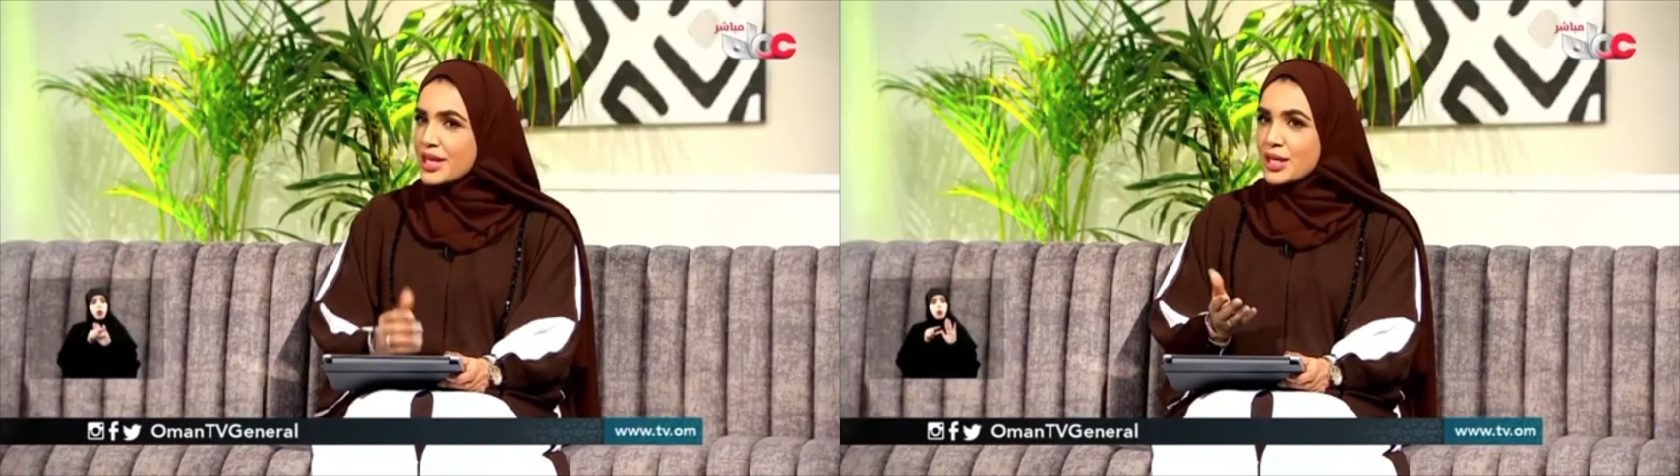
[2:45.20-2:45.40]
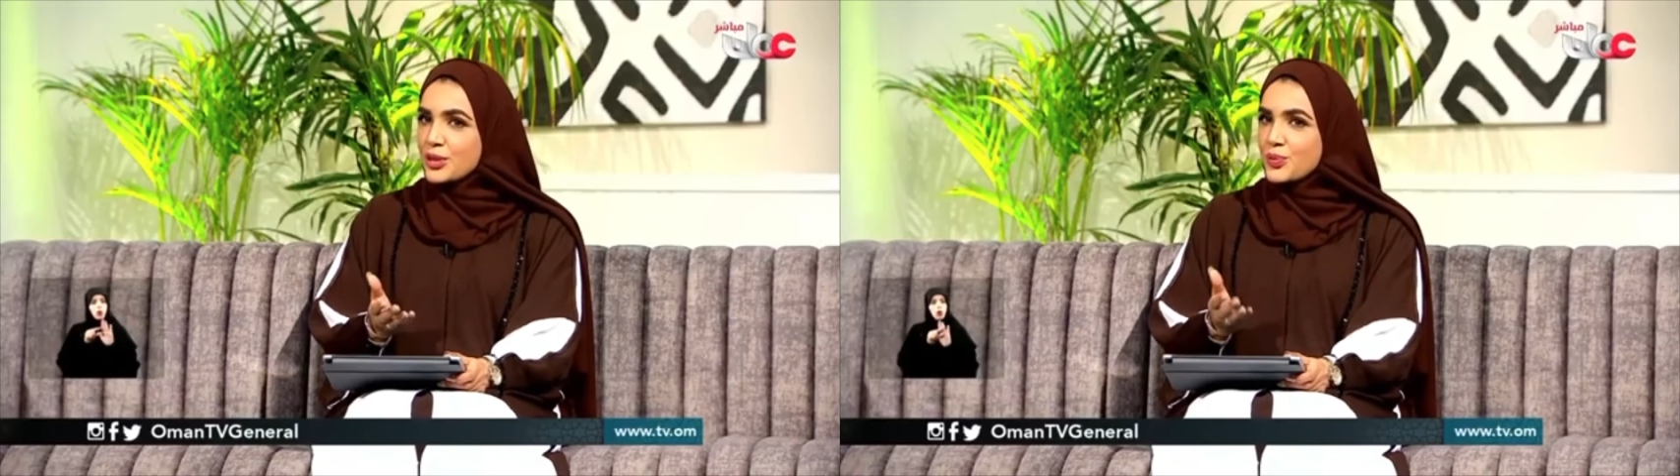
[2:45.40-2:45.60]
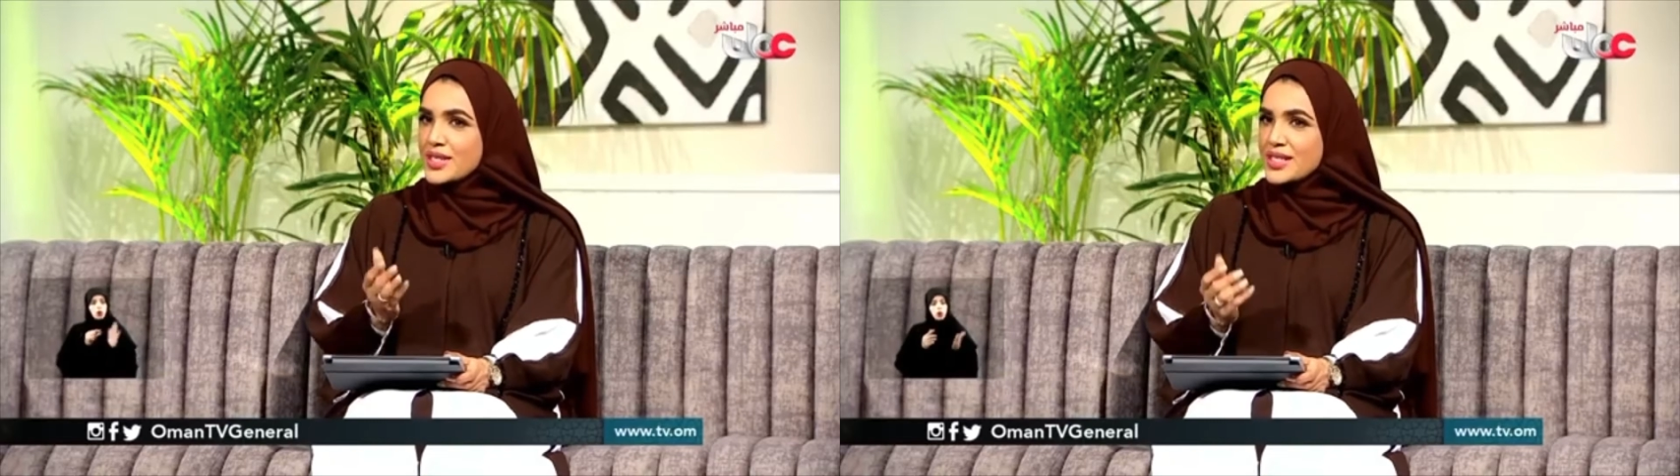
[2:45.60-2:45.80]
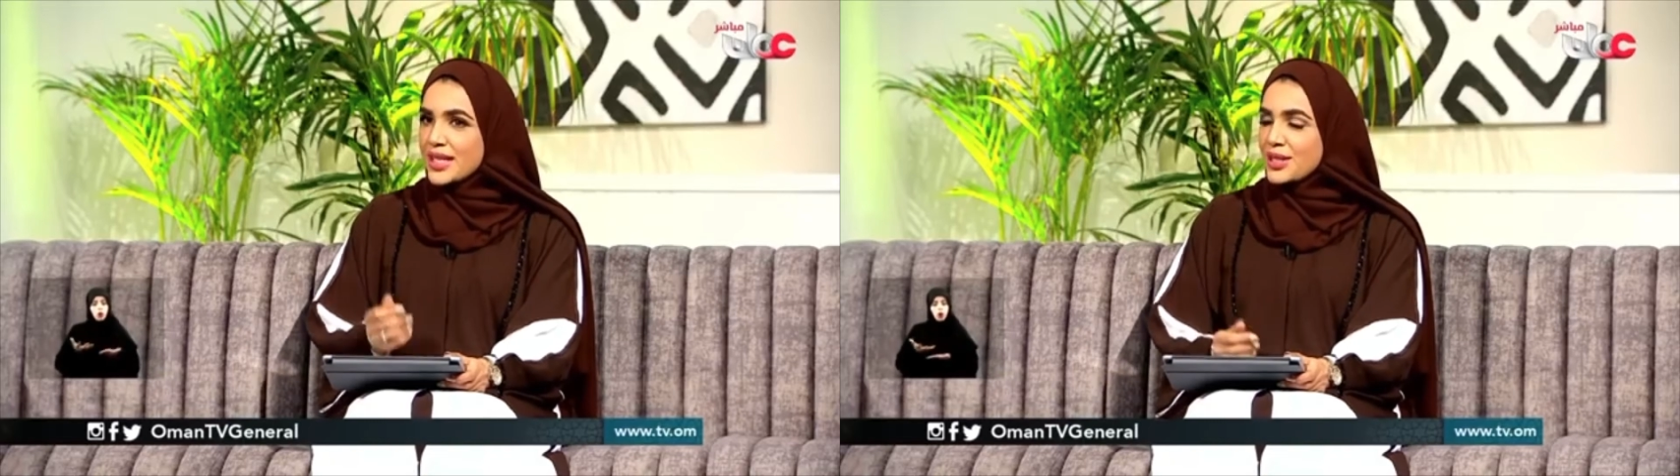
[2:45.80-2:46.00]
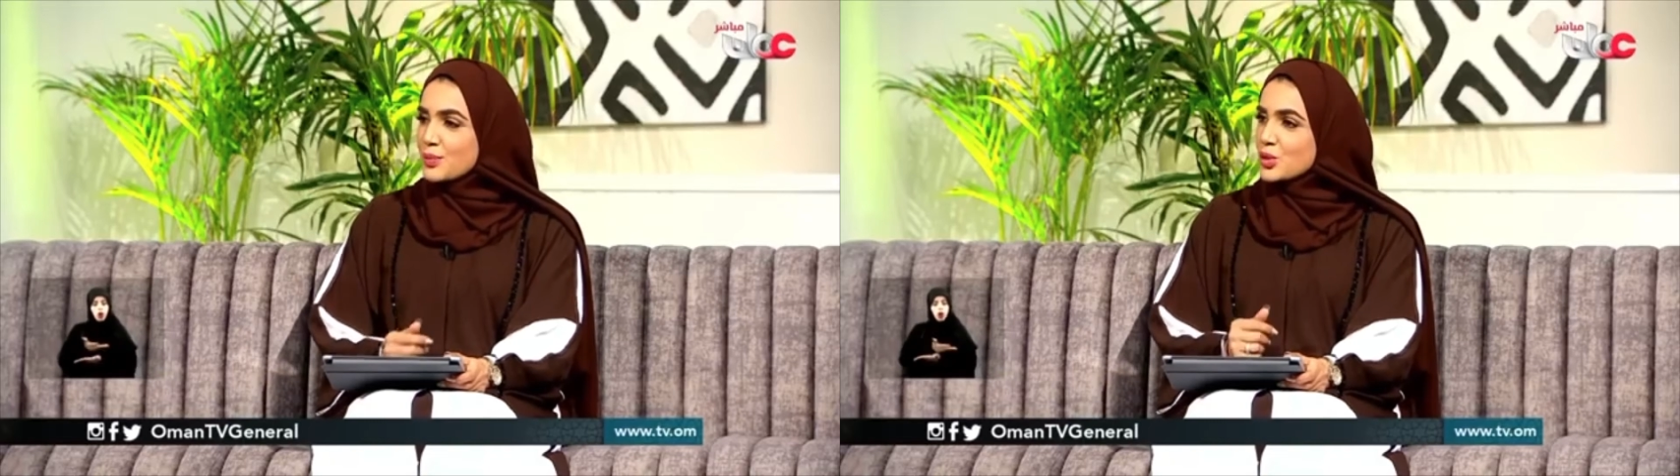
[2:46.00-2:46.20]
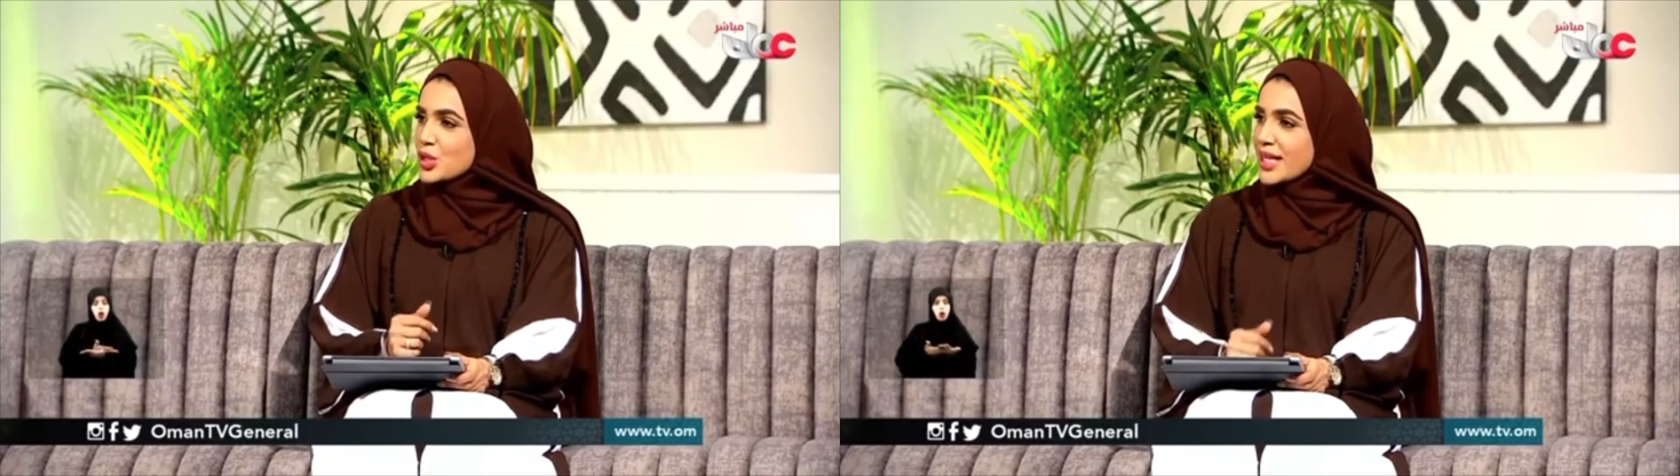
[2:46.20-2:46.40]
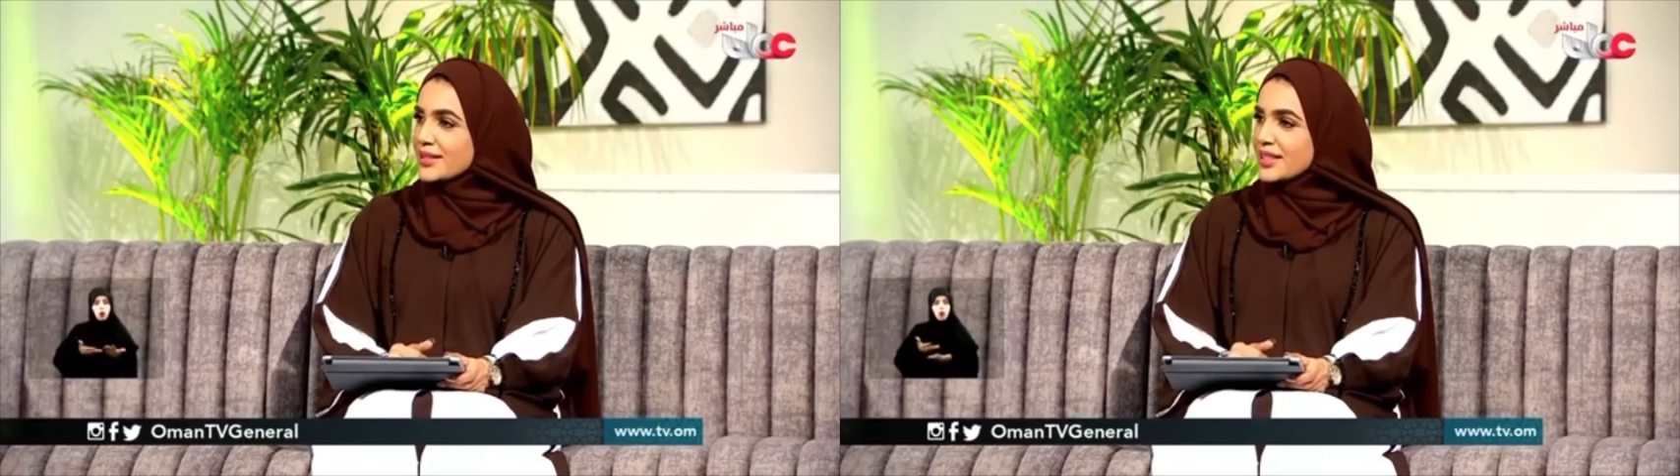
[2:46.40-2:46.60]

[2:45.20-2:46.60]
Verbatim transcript: نبرزها للمشاهد